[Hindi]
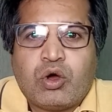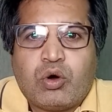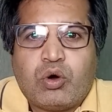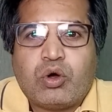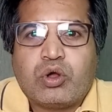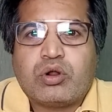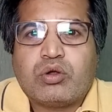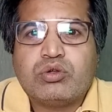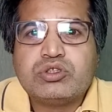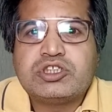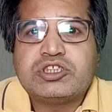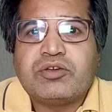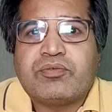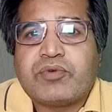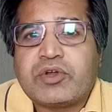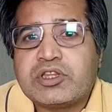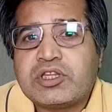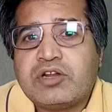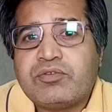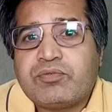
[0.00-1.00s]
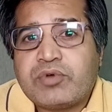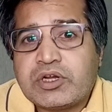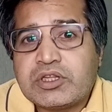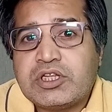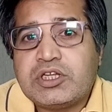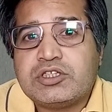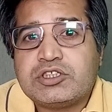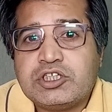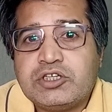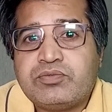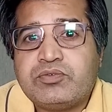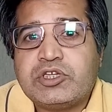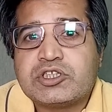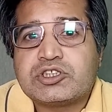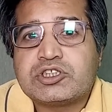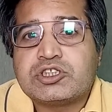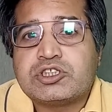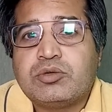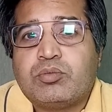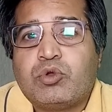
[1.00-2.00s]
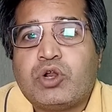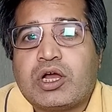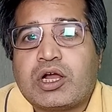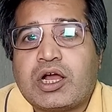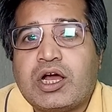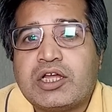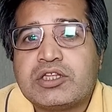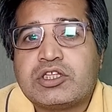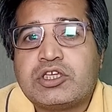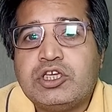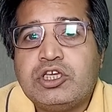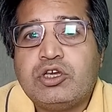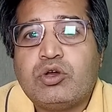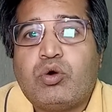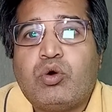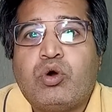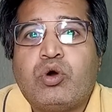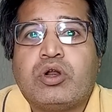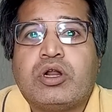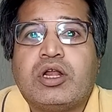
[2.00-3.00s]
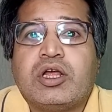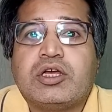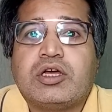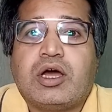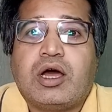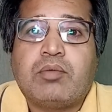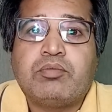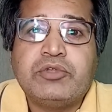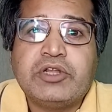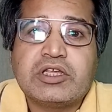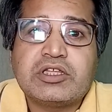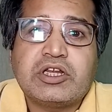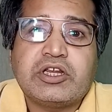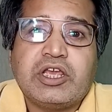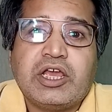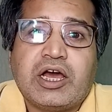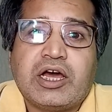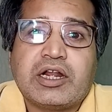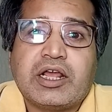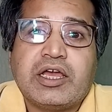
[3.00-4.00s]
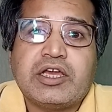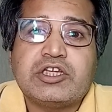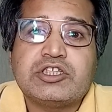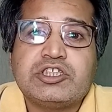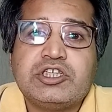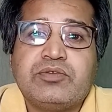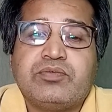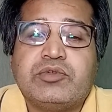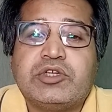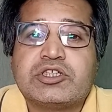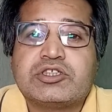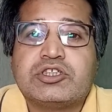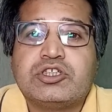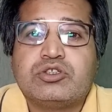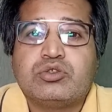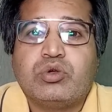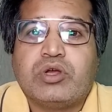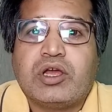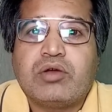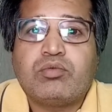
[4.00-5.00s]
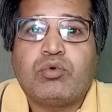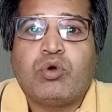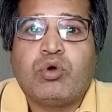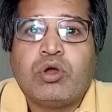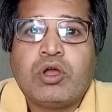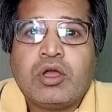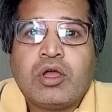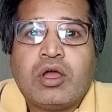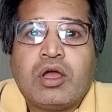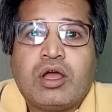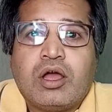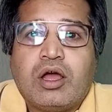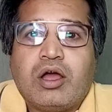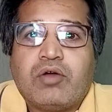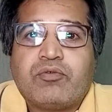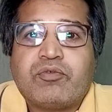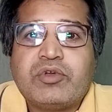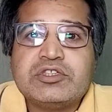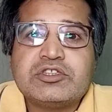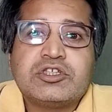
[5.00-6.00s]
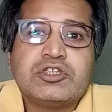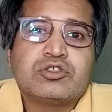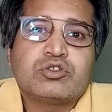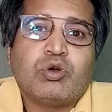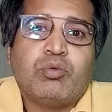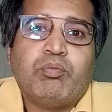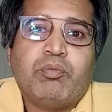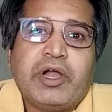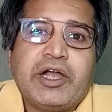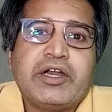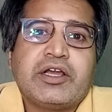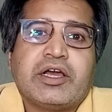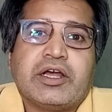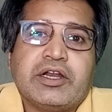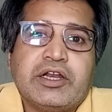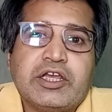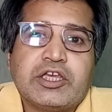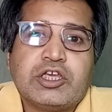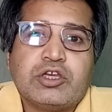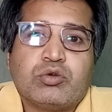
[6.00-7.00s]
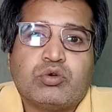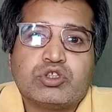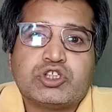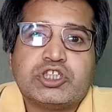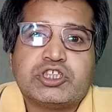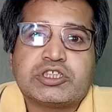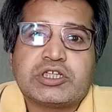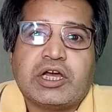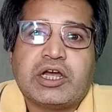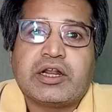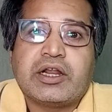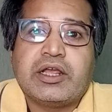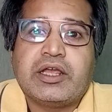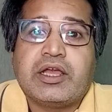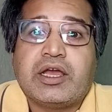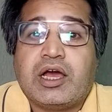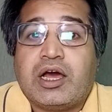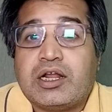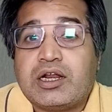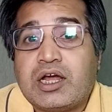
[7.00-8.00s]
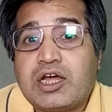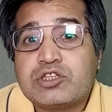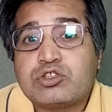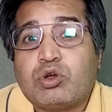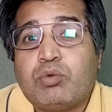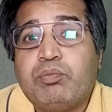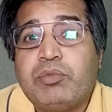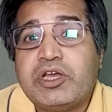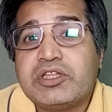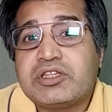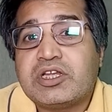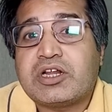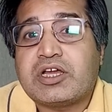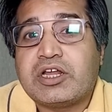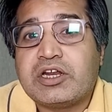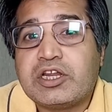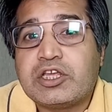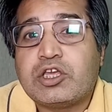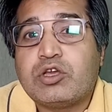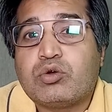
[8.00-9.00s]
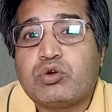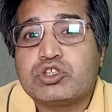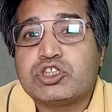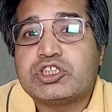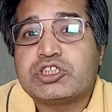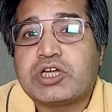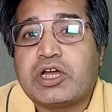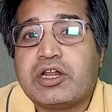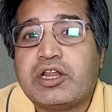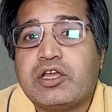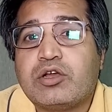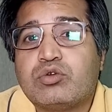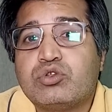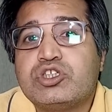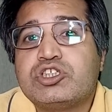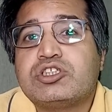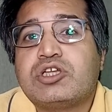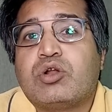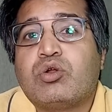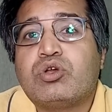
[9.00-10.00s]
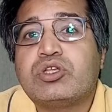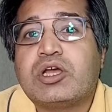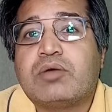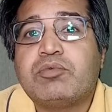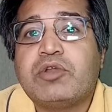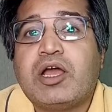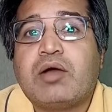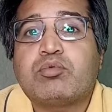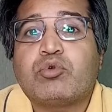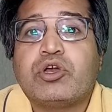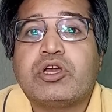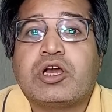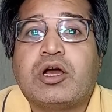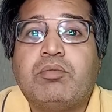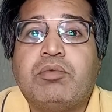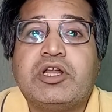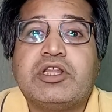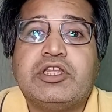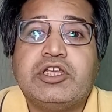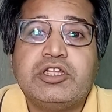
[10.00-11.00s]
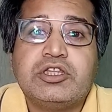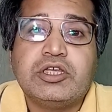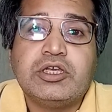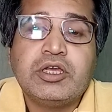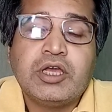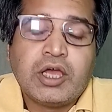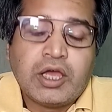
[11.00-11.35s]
और उनसे फर्दन फर्दन चीफ जस्टिस ने मुलाकात की और अब नज़र ये आ रहा है कि चीफ जस्टिस जो हैं वो फेंसेस को मैंड करने की कोशिश कर रहे हैं हालात को बेहतर करने की कोशिश कर रहे हैं गुज्तर रोज़ हमने आपको एक खबर दी थी